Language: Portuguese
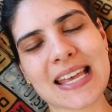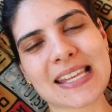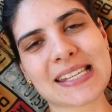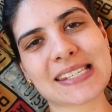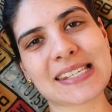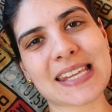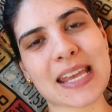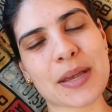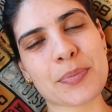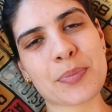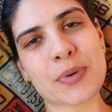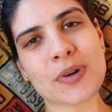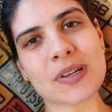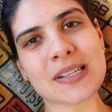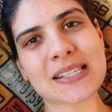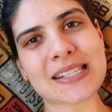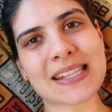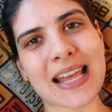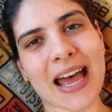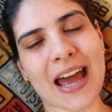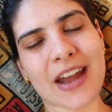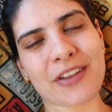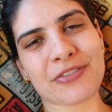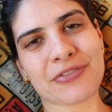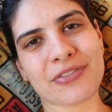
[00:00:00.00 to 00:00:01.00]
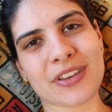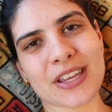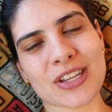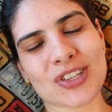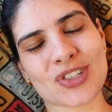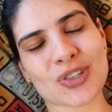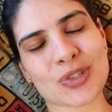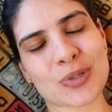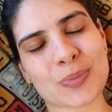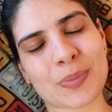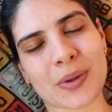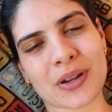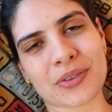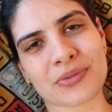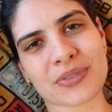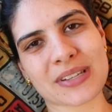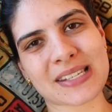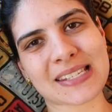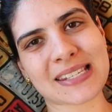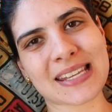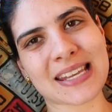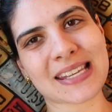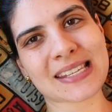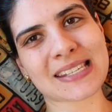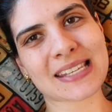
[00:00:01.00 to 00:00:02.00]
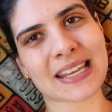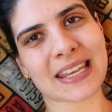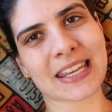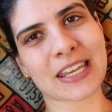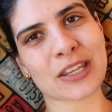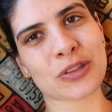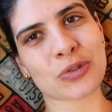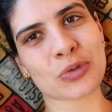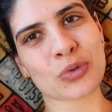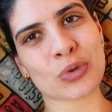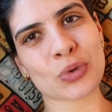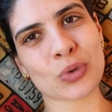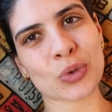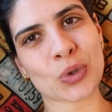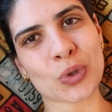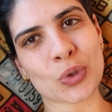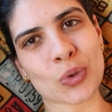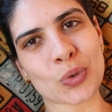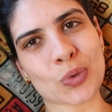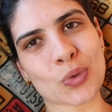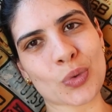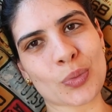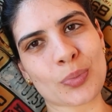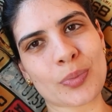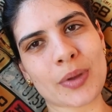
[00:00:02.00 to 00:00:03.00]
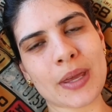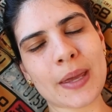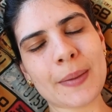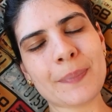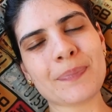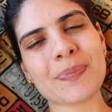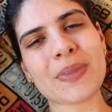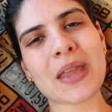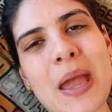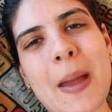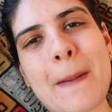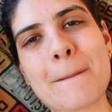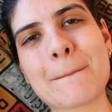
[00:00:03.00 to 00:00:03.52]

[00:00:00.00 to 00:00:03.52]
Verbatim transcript: sem postar vídeos pra vocês aqui no YouTube,